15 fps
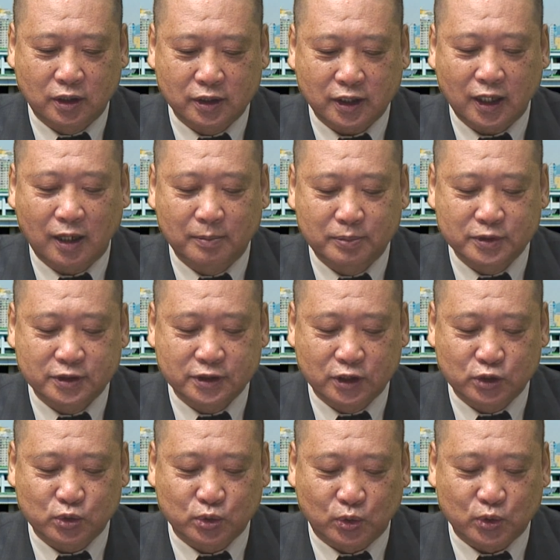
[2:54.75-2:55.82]
特朗普自
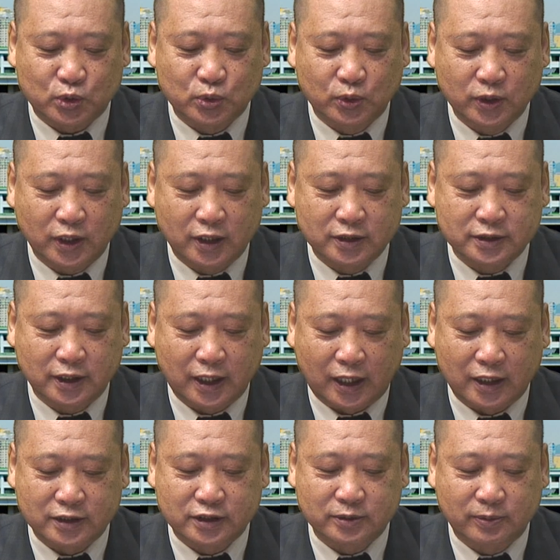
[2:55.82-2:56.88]
己所说的这2
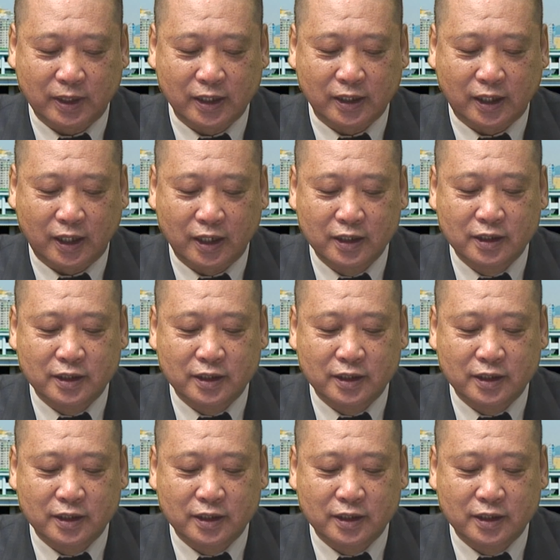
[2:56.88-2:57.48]
个之外呢，